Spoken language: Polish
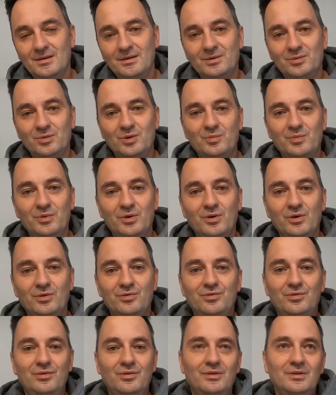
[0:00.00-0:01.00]
który
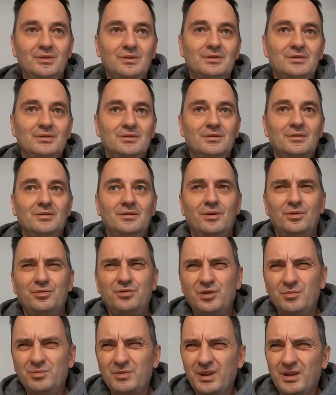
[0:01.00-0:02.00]
pochodzi z
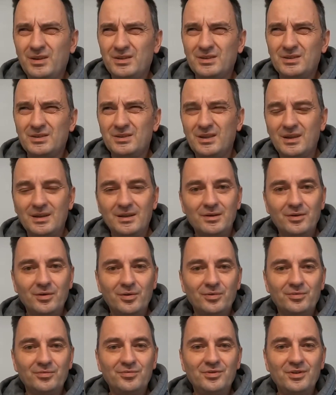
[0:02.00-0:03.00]
XVIII
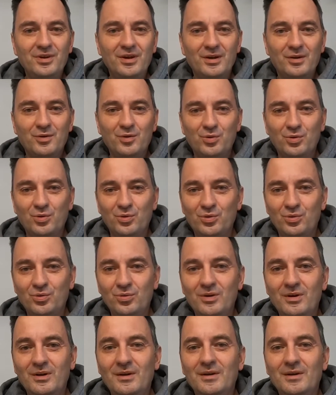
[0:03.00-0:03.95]
wieku.